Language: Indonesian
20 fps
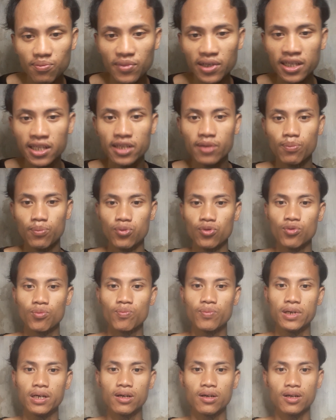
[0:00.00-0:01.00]
menghibur
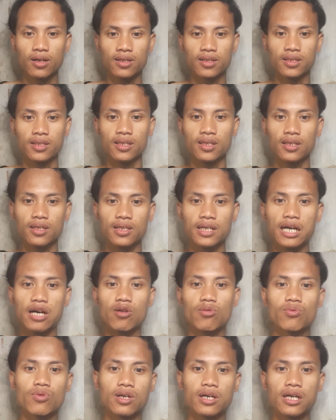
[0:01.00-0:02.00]
bagi
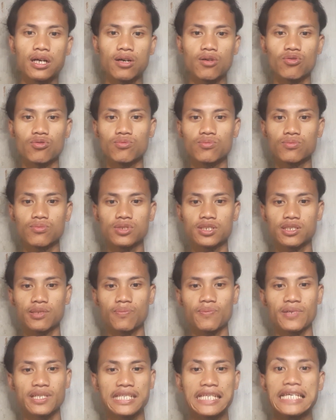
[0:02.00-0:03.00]
kaum kaum
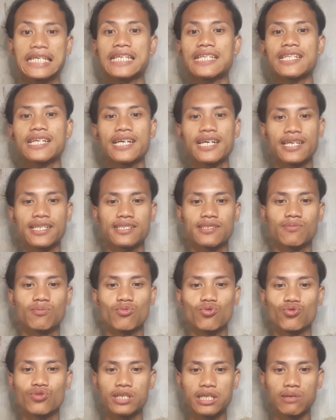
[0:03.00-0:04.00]
seperti kita guys
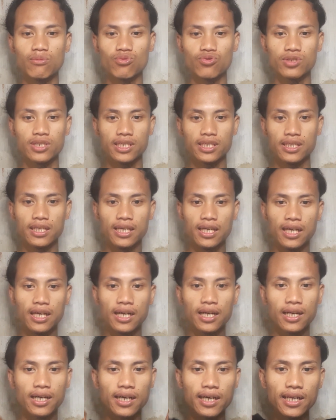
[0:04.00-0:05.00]
muda-mudi
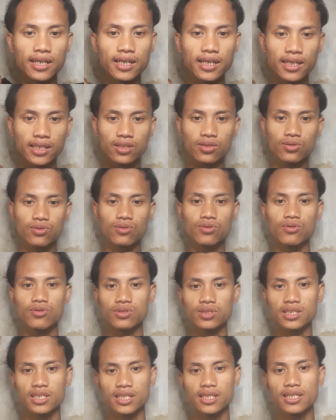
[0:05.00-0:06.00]
karena itu
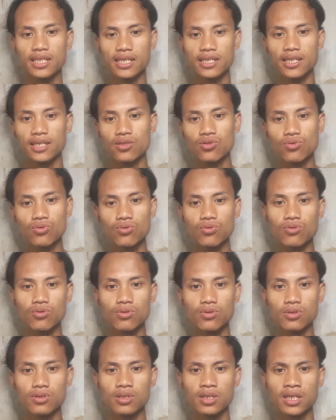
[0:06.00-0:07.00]
ceritanya itu
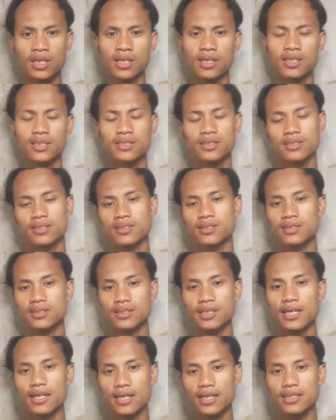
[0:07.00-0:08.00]

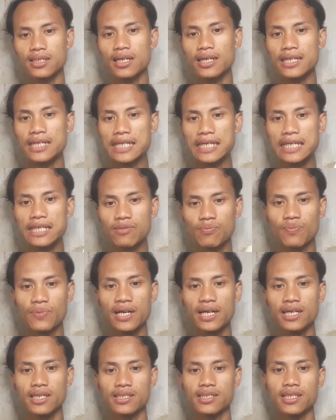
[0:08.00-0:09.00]
sangat relate
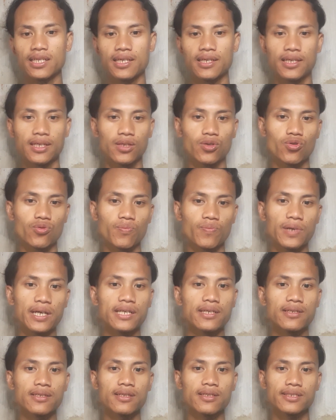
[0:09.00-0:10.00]
banget di
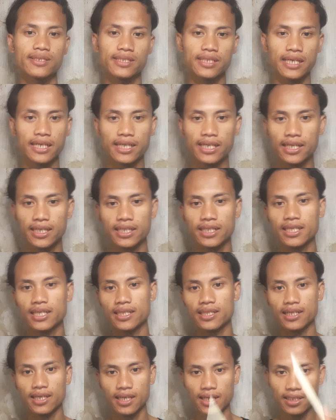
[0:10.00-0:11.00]
kehidupan sehari-hari
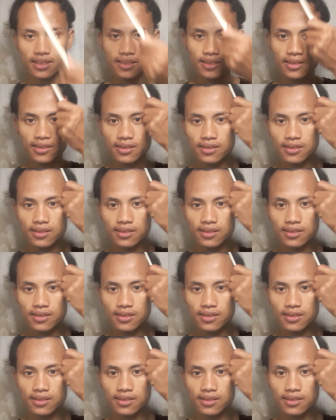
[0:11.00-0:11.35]
kita guys